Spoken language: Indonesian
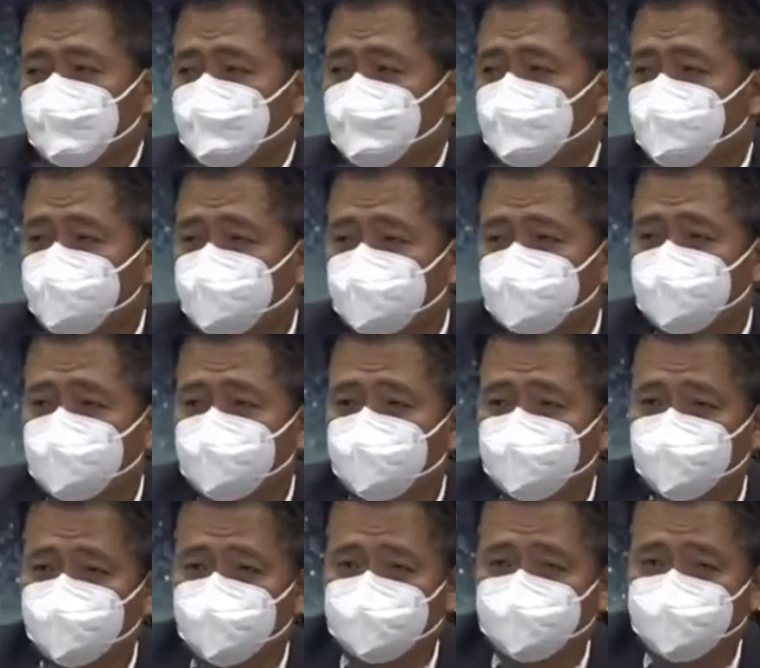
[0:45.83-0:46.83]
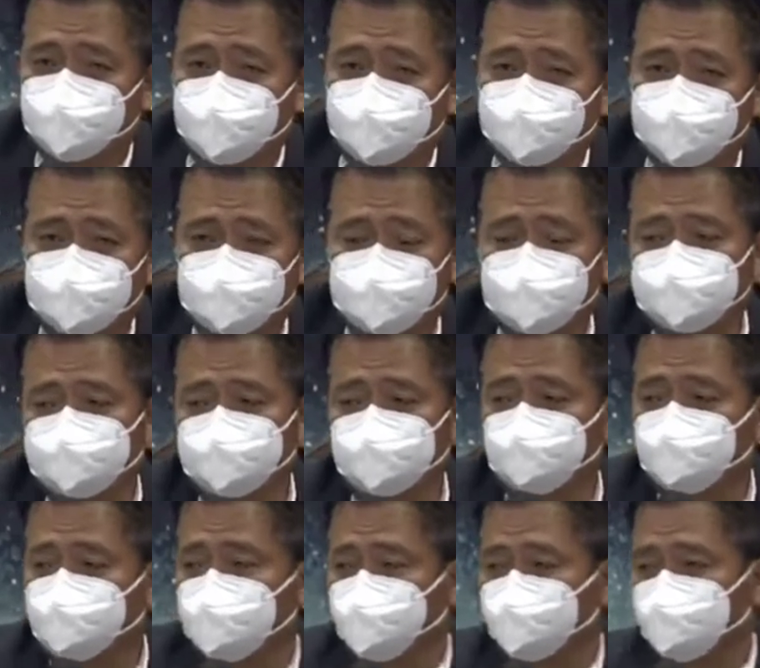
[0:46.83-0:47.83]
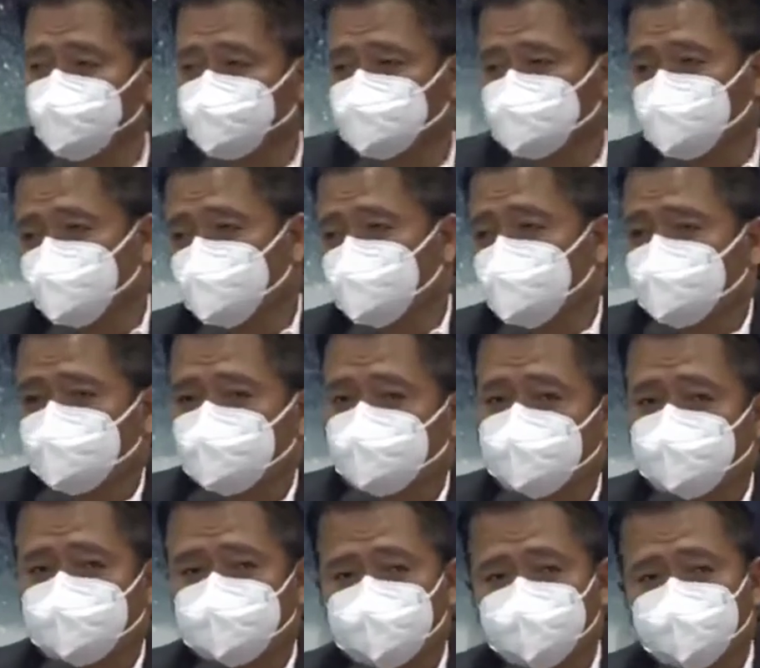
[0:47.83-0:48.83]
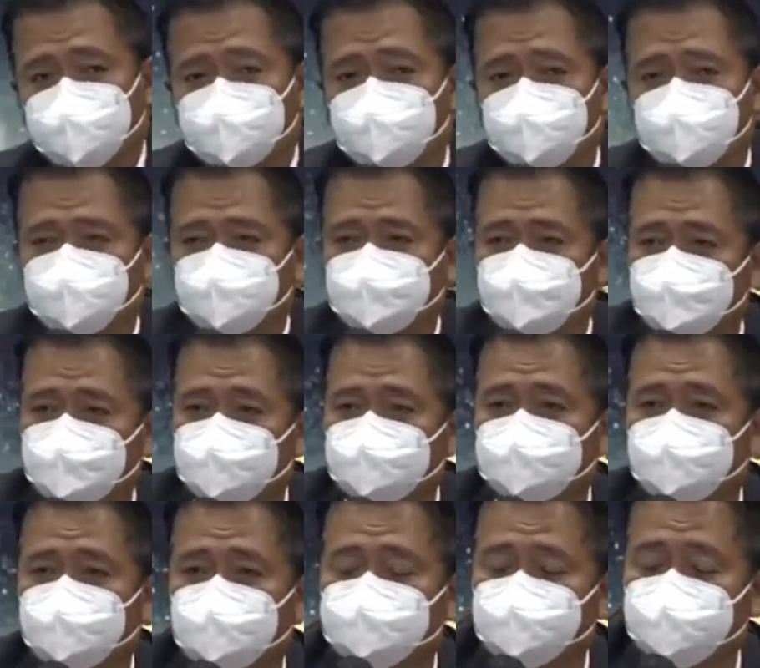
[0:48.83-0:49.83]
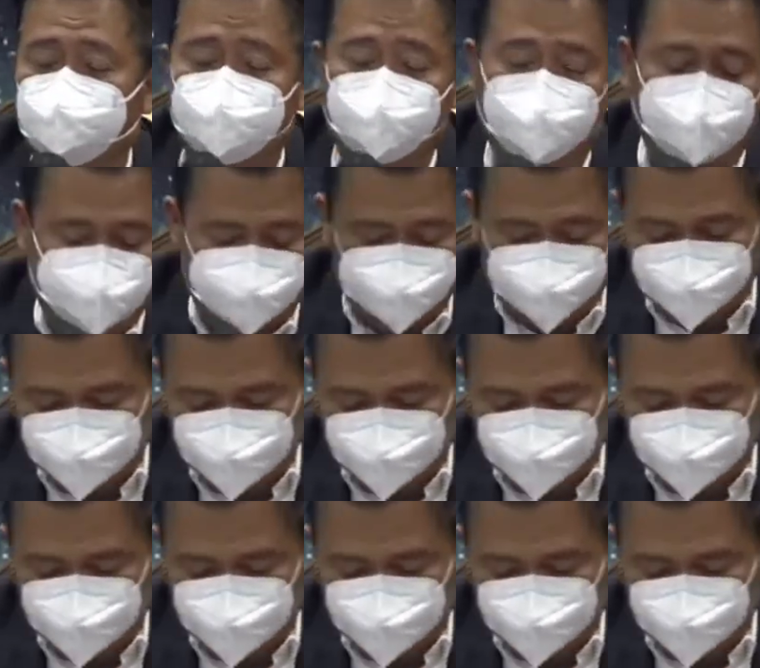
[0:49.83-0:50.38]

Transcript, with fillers: Adil Katalino Bacuramin Kasaruga Basengat Jumatan. Ini salam dayak.